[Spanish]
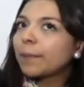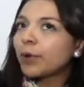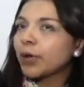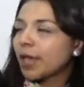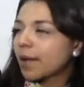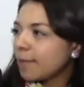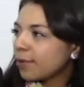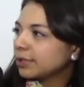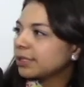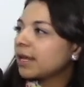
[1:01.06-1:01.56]

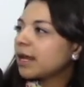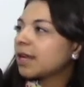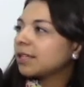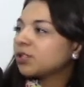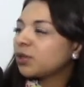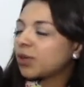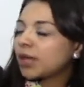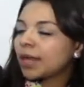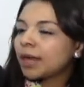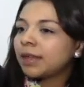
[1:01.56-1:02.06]
apoyamos a la
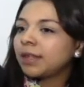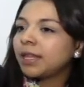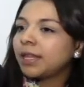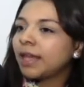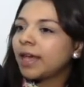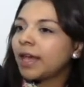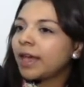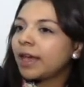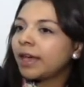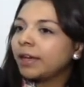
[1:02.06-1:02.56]

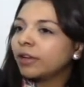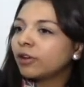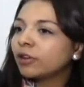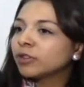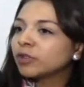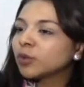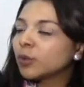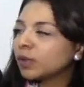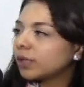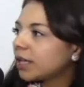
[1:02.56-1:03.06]
ciudadanía en
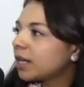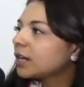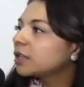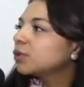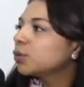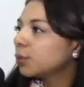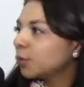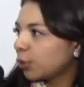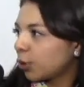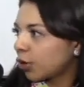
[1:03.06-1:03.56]
consultar
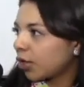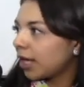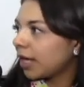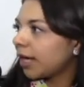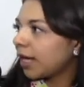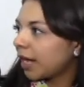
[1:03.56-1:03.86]
su buro de